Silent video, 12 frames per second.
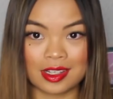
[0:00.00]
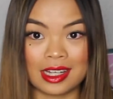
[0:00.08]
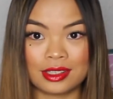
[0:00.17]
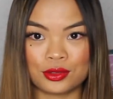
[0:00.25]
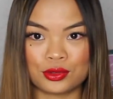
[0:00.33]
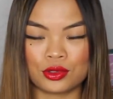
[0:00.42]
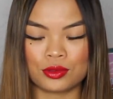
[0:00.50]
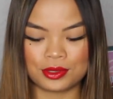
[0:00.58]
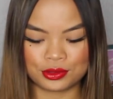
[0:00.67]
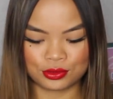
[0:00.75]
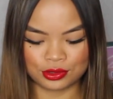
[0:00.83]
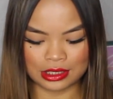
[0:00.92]
Attention
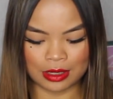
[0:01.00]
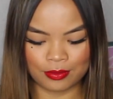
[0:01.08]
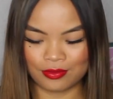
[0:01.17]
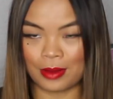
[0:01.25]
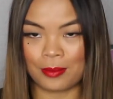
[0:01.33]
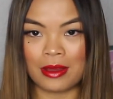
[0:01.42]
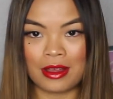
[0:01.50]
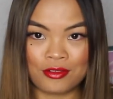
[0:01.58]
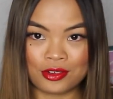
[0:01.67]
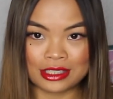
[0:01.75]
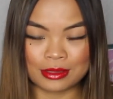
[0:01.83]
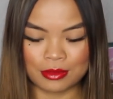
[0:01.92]
parce que ça va pas
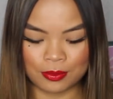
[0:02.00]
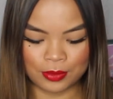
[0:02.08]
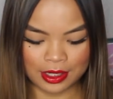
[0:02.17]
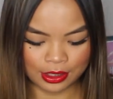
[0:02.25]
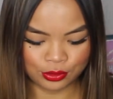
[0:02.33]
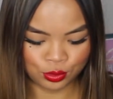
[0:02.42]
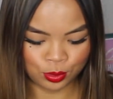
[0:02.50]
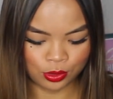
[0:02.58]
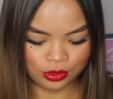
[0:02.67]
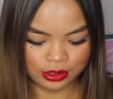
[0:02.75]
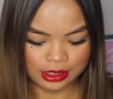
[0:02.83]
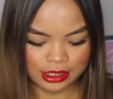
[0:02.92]
forcément plaire à tout
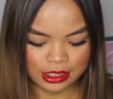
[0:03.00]
le monde.